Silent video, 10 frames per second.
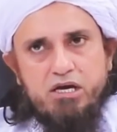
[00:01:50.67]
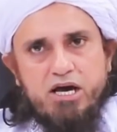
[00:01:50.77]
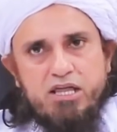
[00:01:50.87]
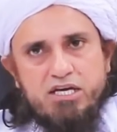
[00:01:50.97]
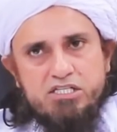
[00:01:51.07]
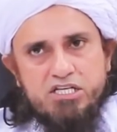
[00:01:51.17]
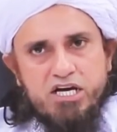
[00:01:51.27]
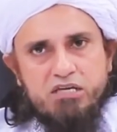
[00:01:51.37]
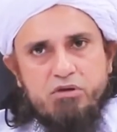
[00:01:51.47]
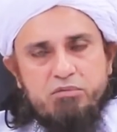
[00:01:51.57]
लिहाजा
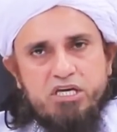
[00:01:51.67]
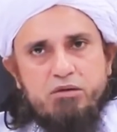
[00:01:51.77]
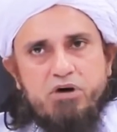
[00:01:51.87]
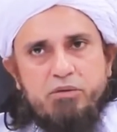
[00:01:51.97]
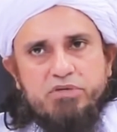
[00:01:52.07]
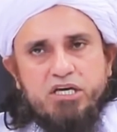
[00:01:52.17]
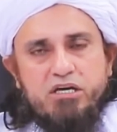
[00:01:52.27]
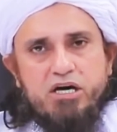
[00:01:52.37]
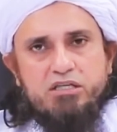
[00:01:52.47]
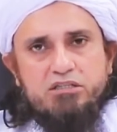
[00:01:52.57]
जहरी में भी इमाम की
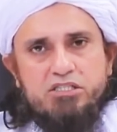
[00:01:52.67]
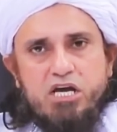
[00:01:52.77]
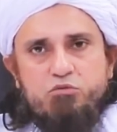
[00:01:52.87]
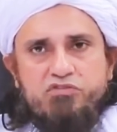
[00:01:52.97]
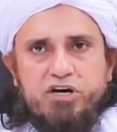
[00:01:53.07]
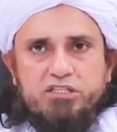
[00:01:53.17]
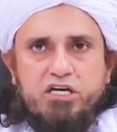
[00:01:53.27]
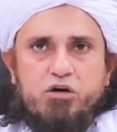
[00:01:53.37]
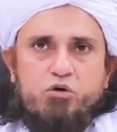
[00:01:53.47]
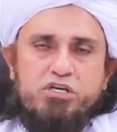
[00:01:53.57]
किरात चाहे वो
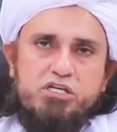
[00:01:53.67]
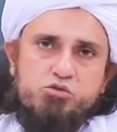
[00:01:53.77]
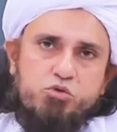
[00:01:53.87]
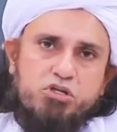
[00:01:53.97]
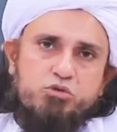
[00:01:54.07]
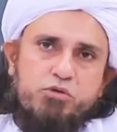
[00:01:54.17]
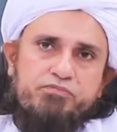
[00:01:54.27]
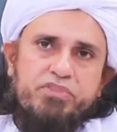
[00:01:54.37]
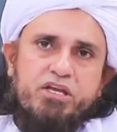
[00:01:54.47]
फातहा हो या सूरत हो